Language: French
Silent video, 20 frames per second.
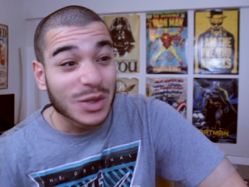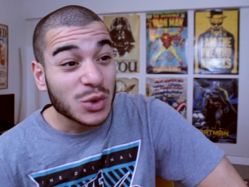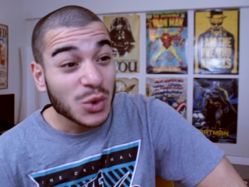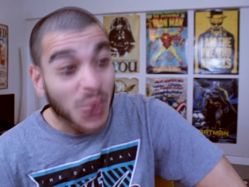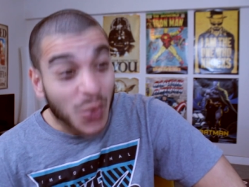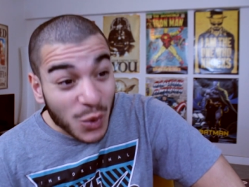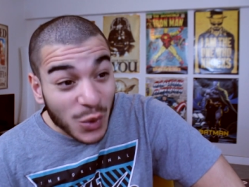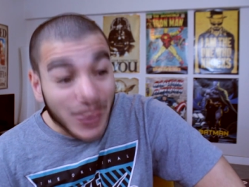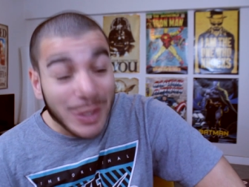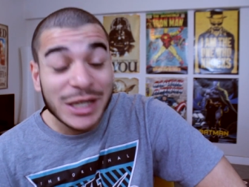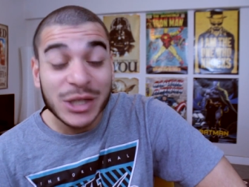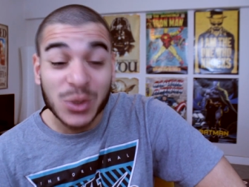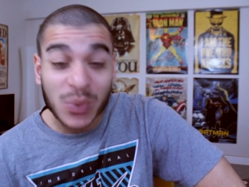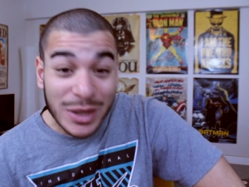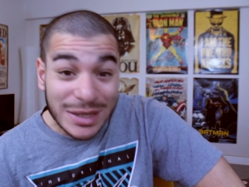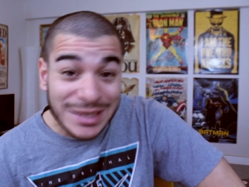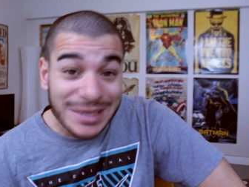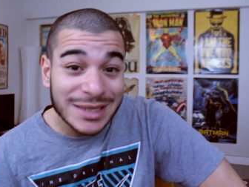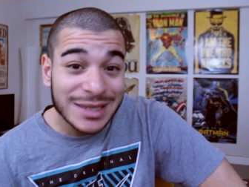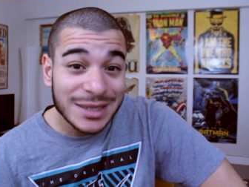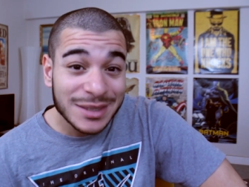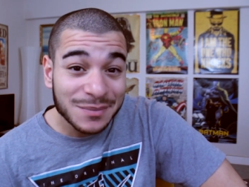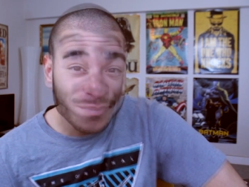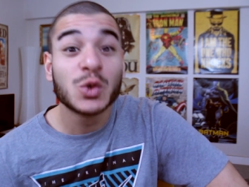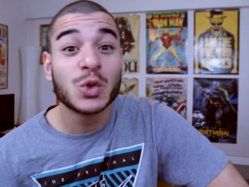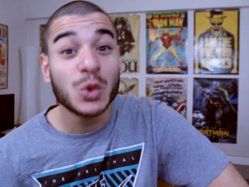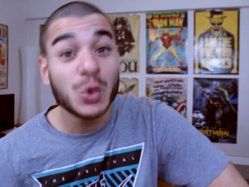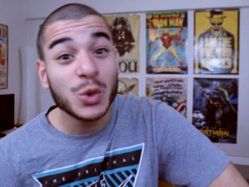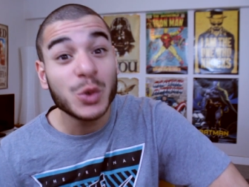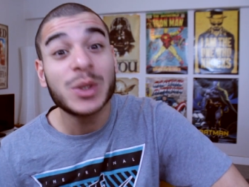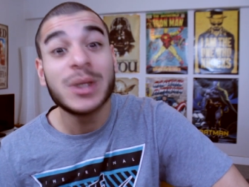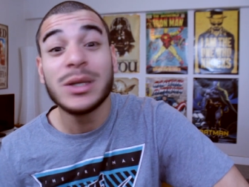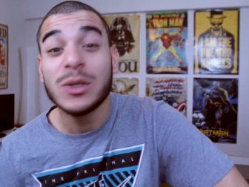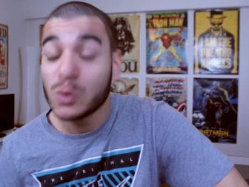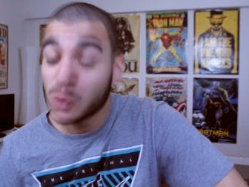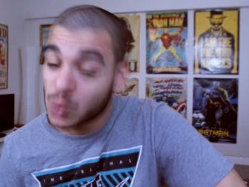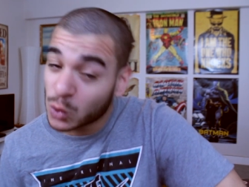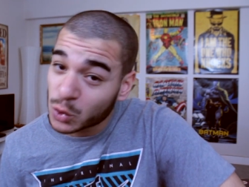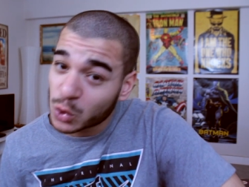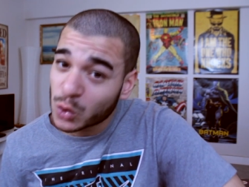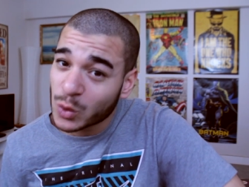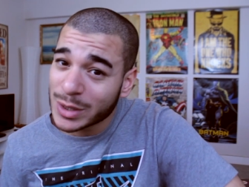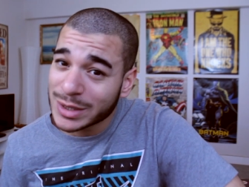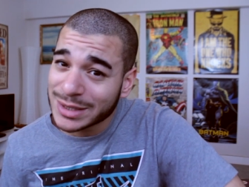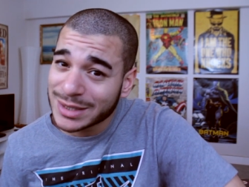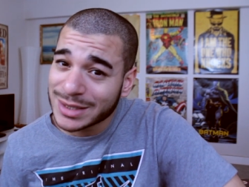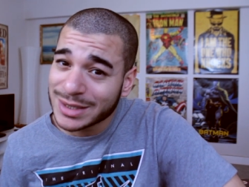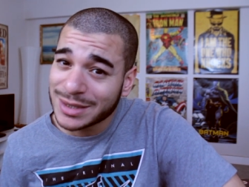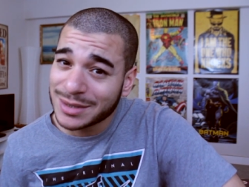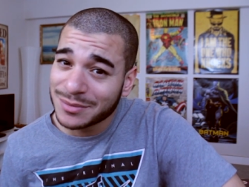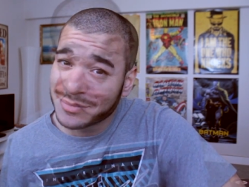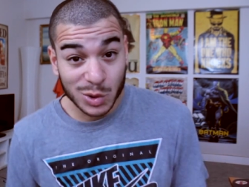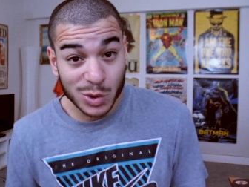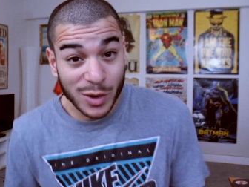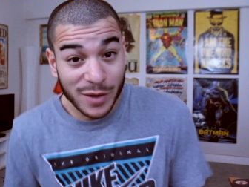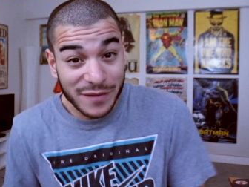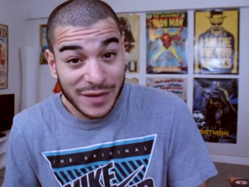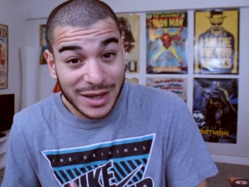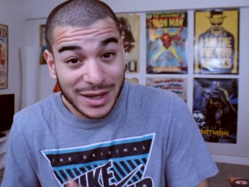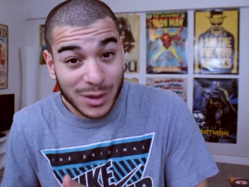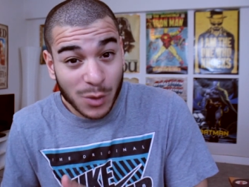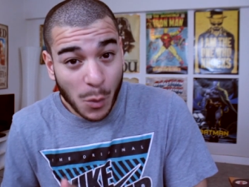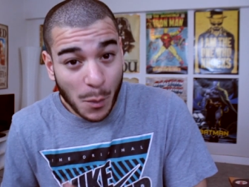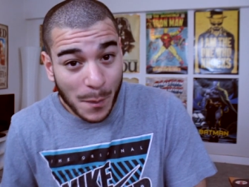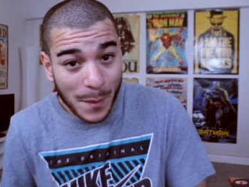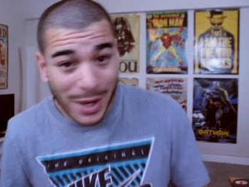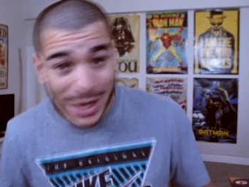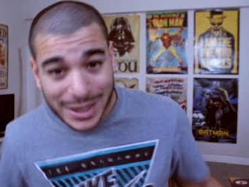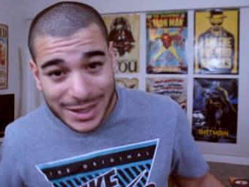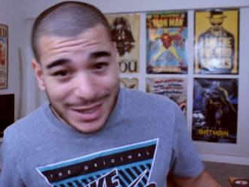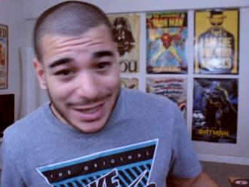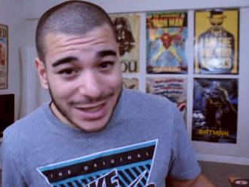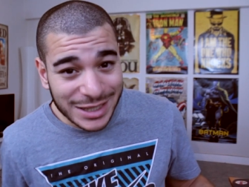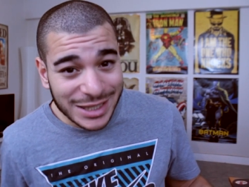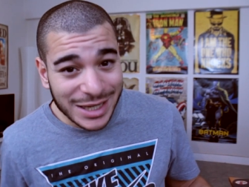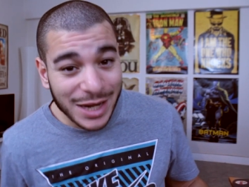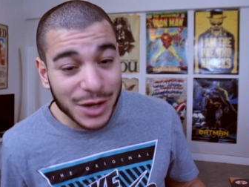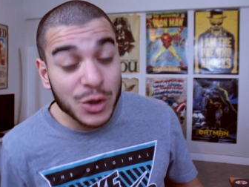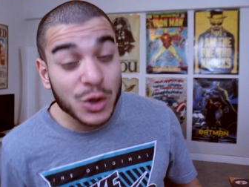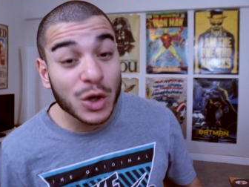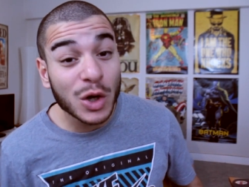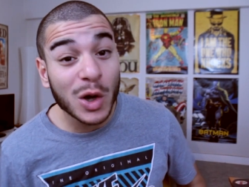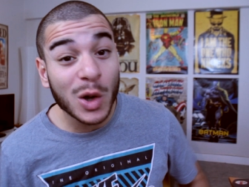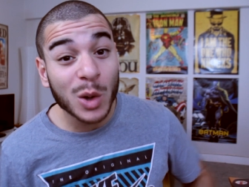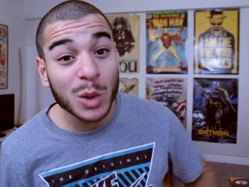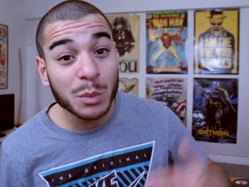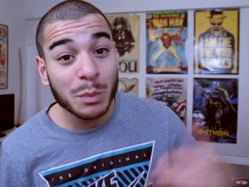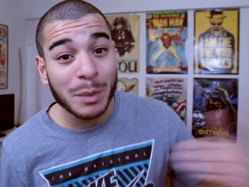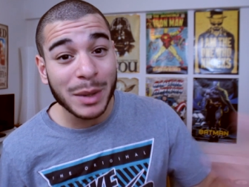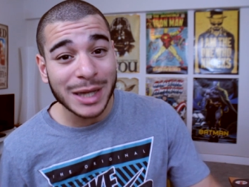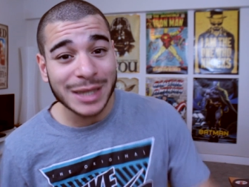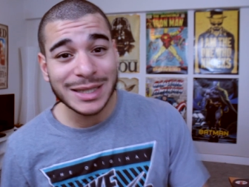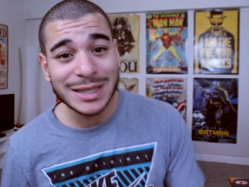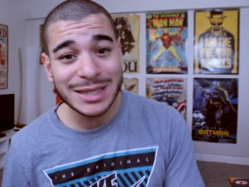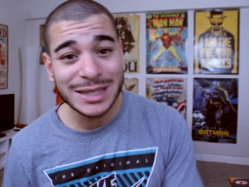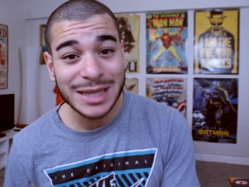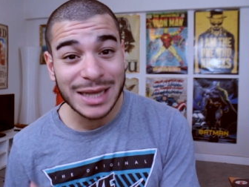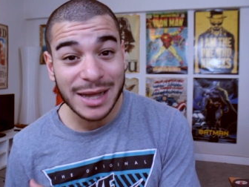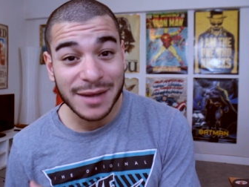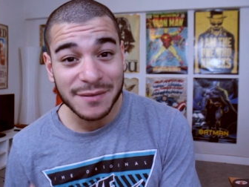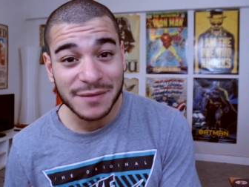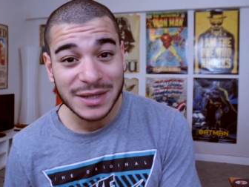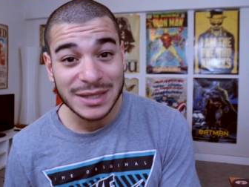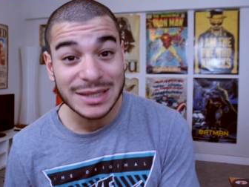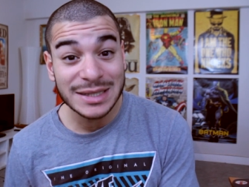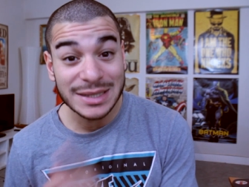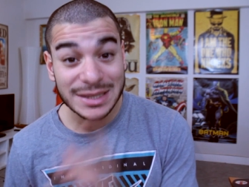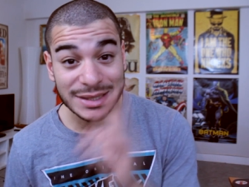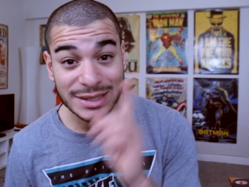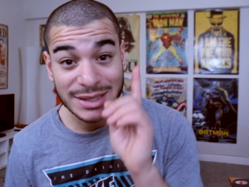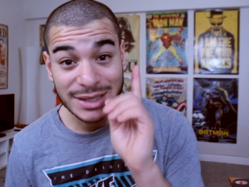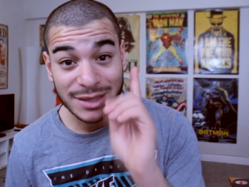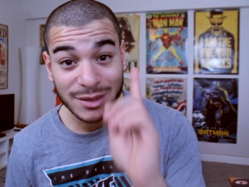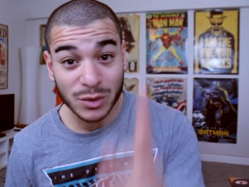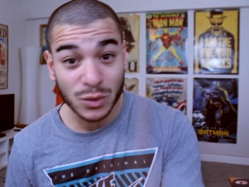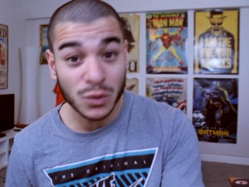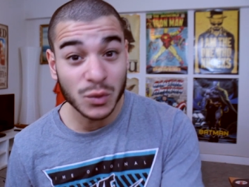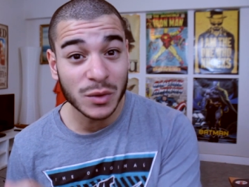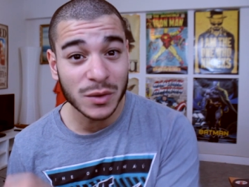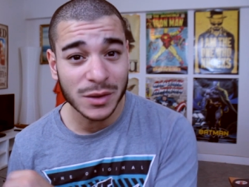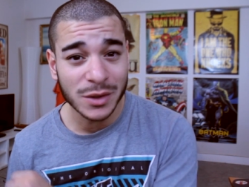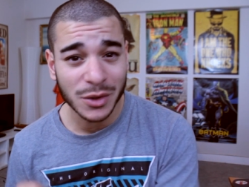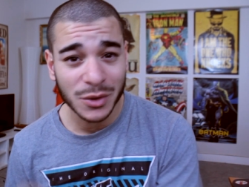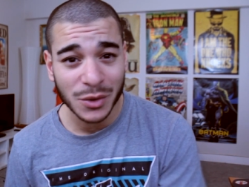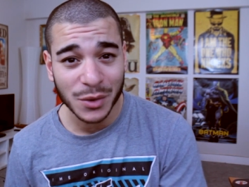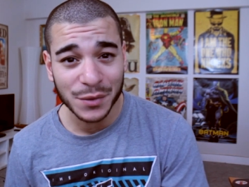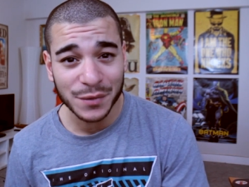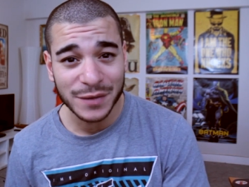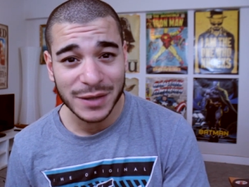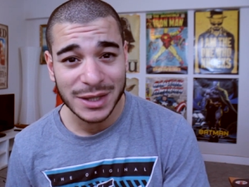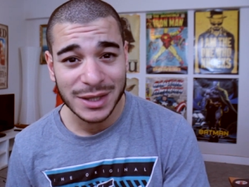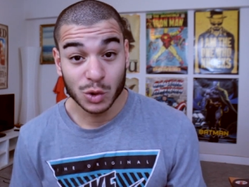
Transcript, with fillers: ceux qu'on a choisis, ceux qui nous ont choisis, ceux avec qui on partagera une grande partie de la vie si ce n'est toute notre vie.